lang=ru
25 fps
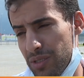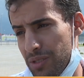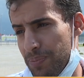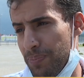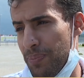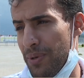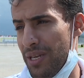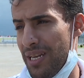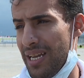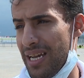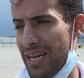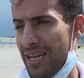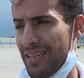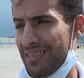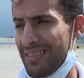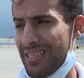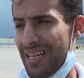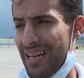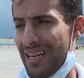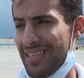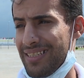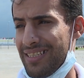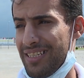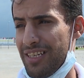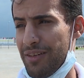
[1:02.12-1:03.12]
А приехал
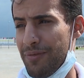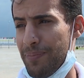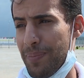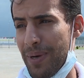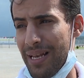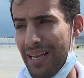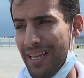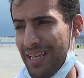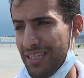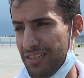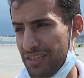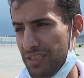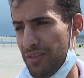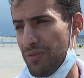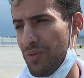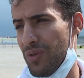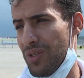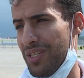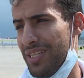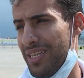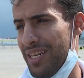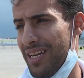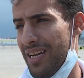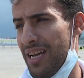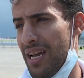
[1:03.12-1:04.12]
за Россию болеть
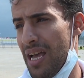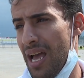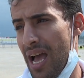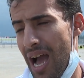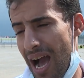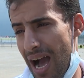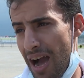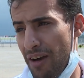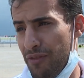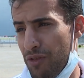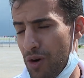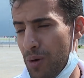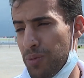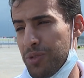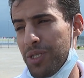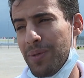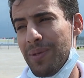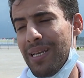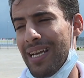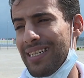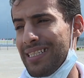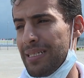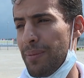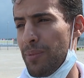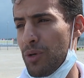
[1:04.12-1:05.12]
сегодня. А в общем,
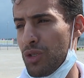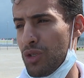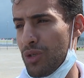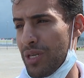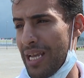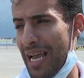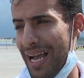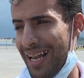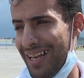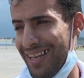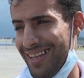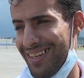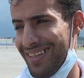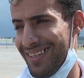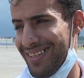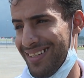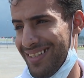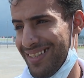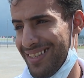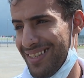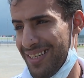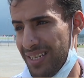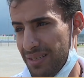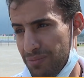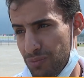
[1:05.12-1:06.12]
я за Португалию.
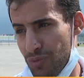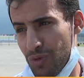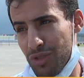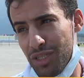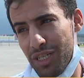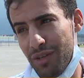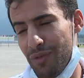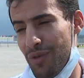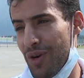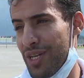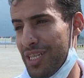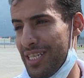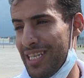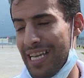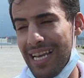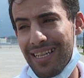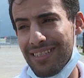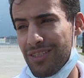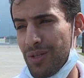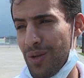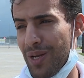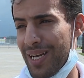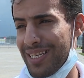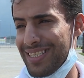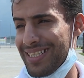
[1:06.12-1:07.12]
Но сегодня я
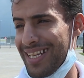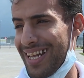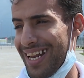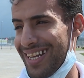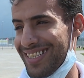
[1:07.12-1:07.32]
только за